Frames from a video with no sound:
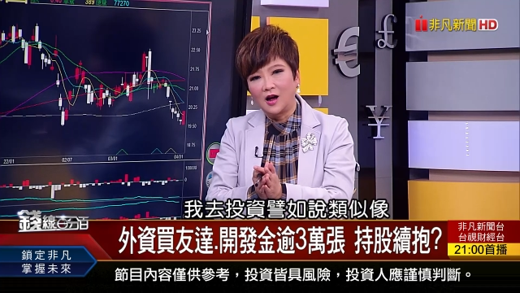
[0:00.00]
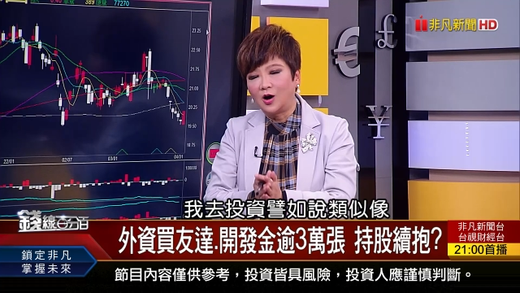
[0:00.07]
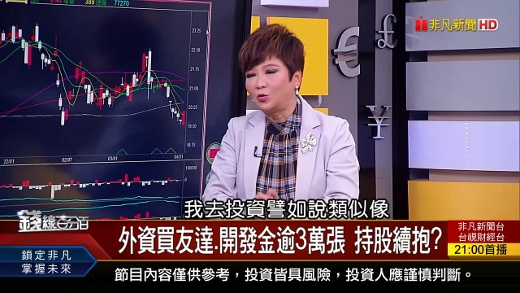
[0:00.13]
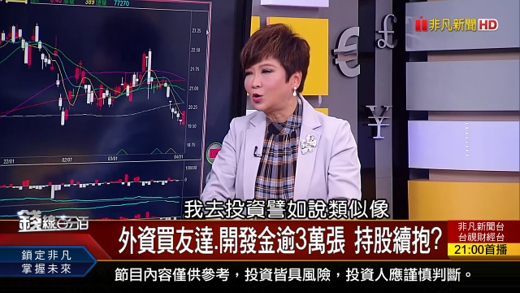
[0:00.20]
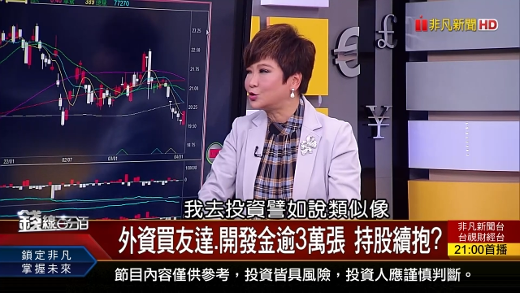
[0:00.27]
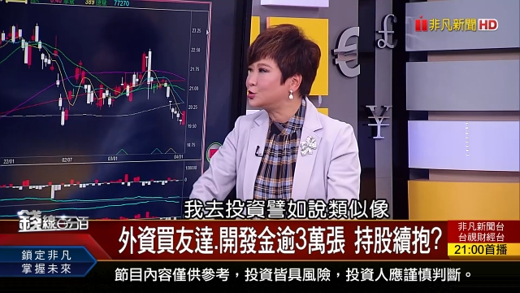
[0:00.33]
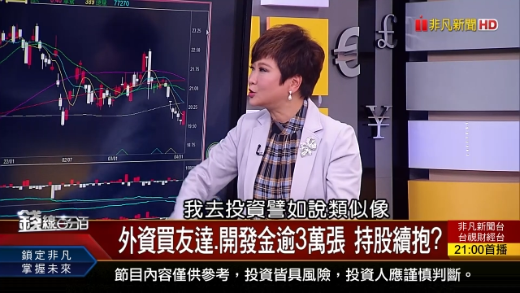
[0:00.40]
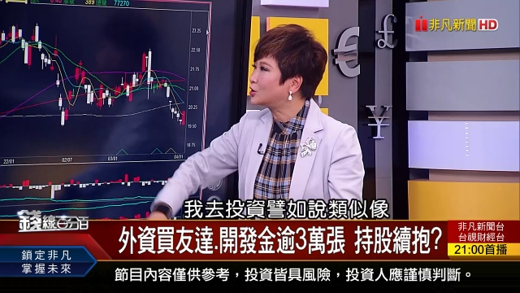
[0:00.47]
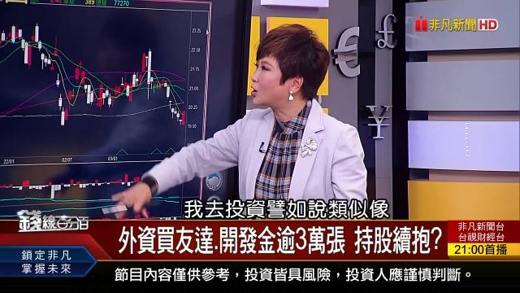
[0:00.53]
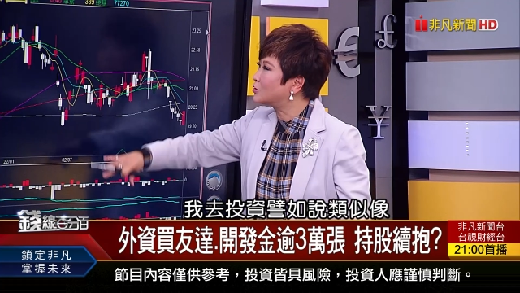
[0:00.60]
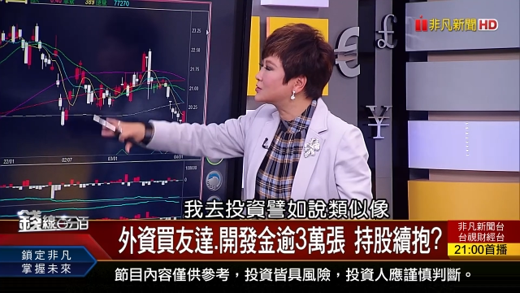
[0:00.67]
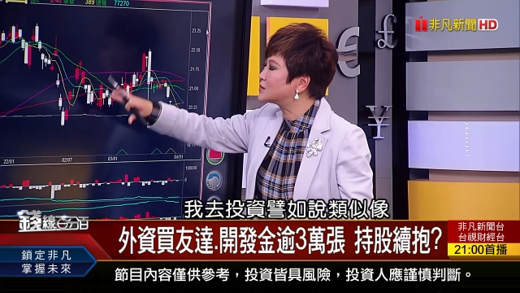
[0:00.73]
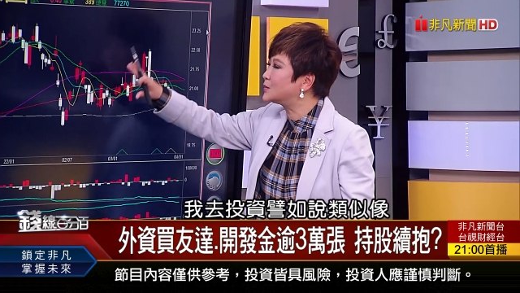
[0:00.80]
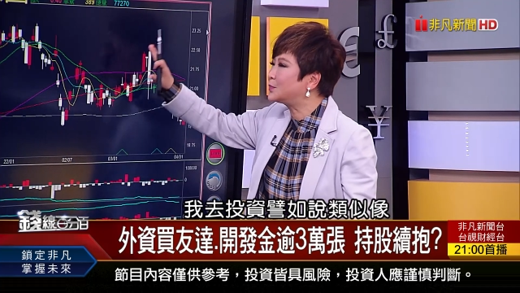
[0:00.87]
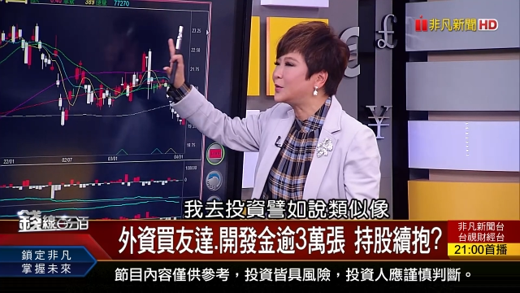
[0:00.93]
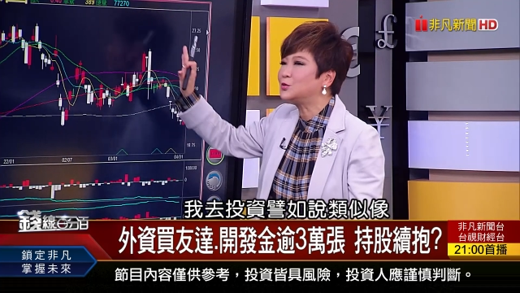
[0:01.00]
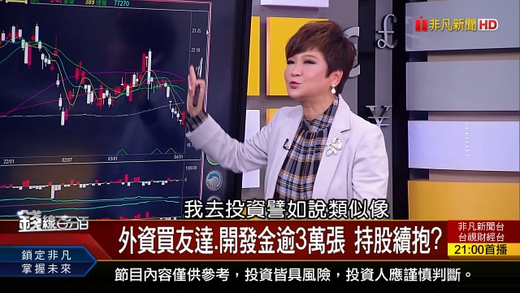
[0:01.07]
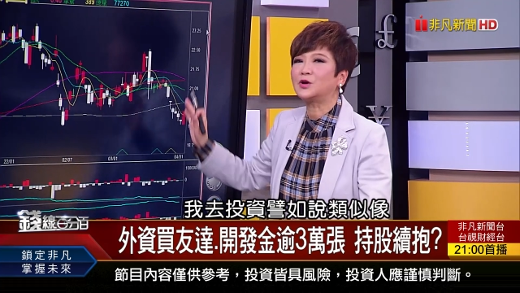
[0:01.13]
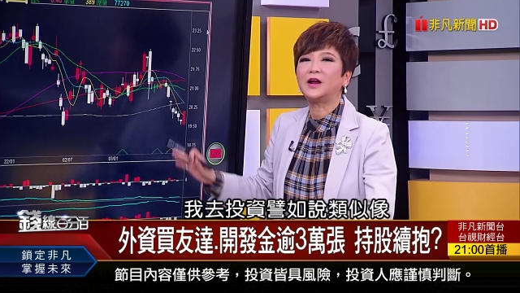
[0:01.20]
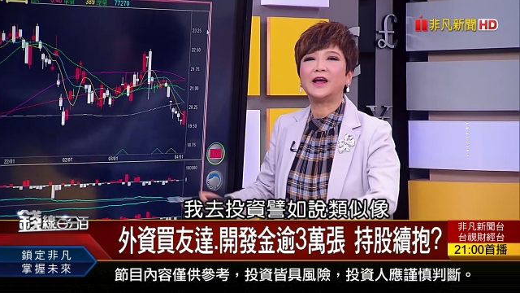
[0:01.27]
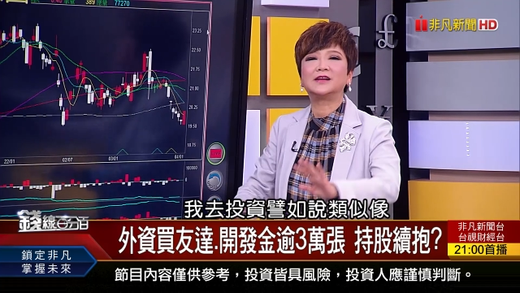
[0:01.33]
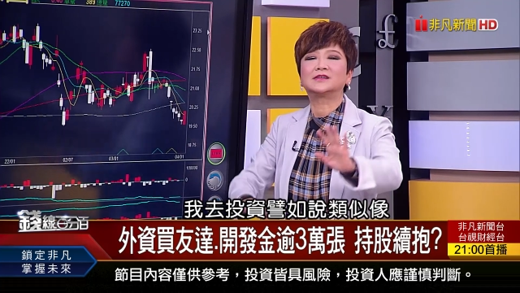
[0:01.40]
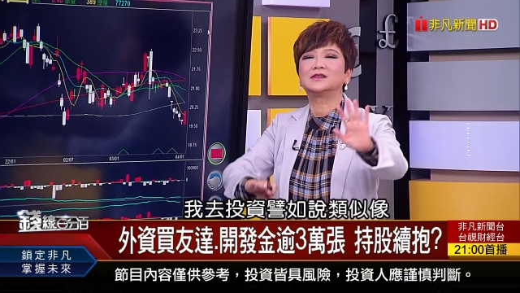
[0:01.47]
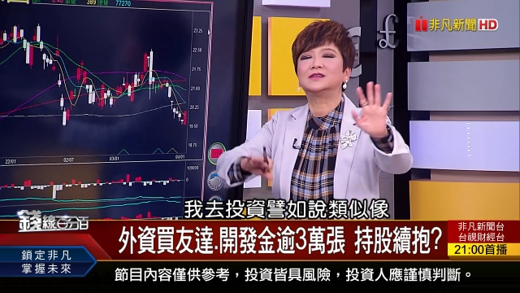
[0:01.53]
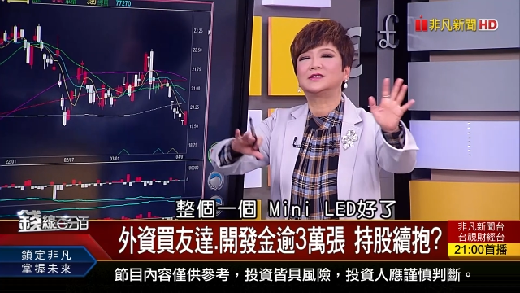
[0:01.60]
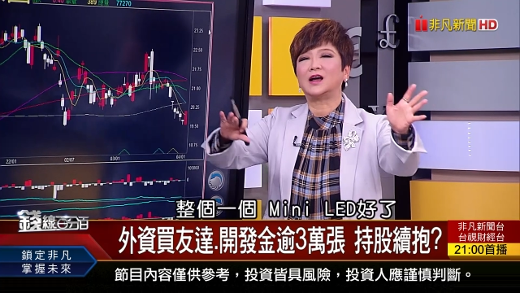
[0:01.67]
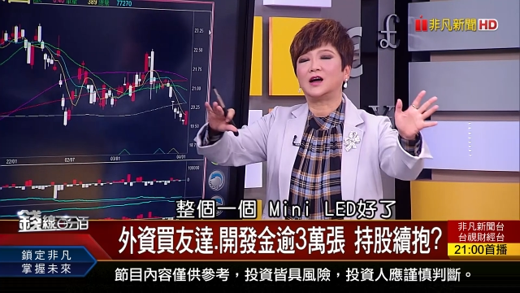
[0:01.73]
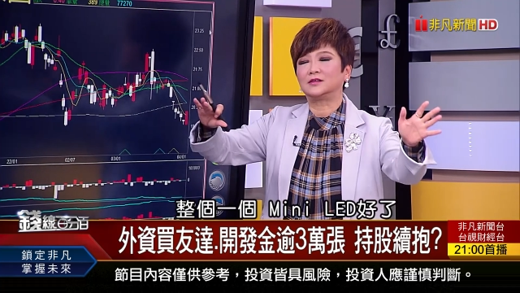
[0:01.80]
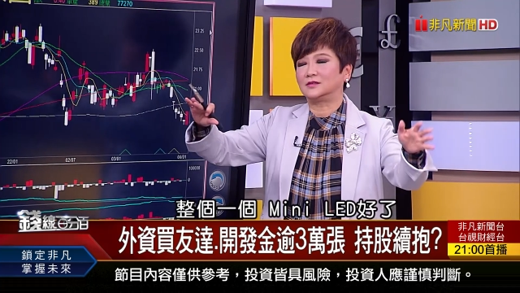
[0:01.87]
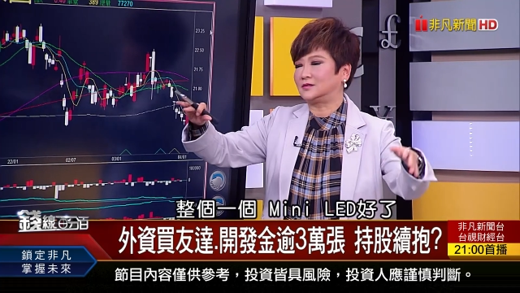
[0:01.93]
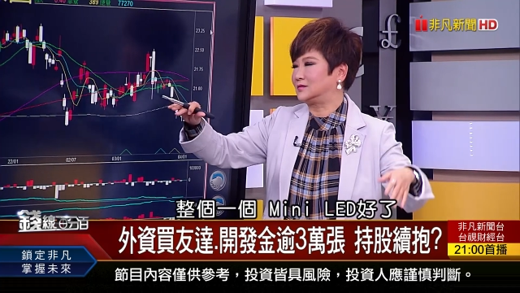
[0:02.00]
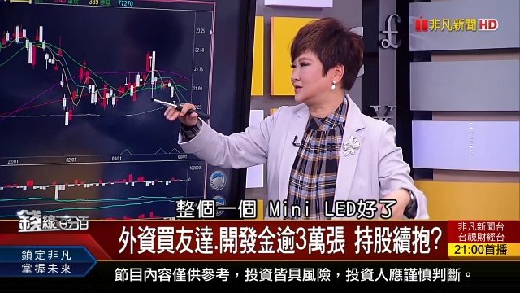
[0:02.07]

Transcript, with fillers: 我去投资，譬如说类似像